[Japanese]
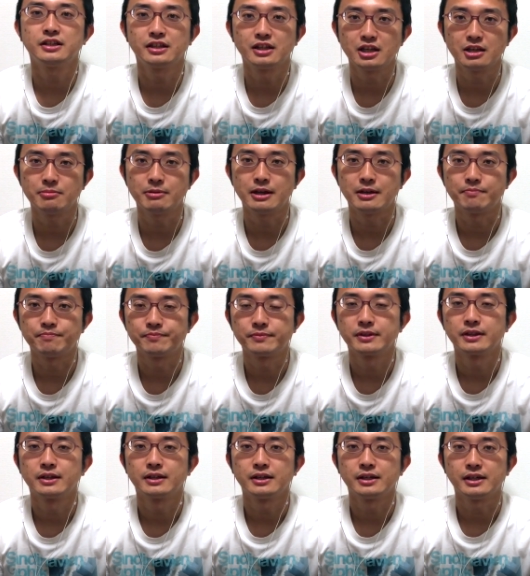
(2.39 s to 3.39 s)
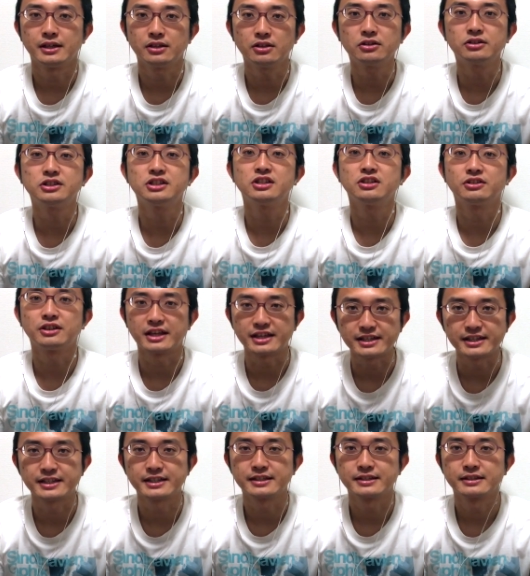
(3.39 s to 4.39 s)
TV、伊藤慎吾で
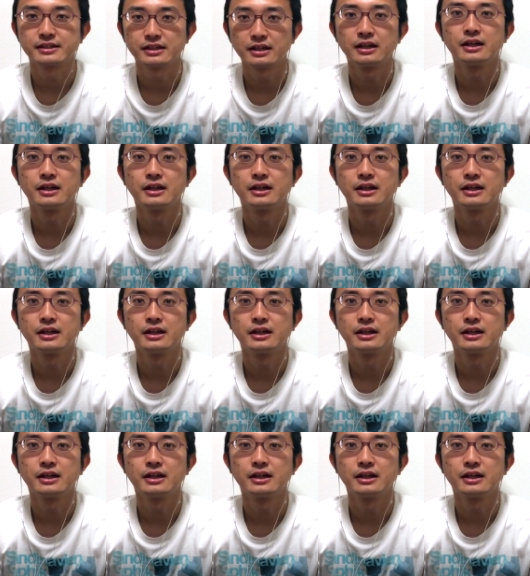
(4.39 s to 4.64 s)
す。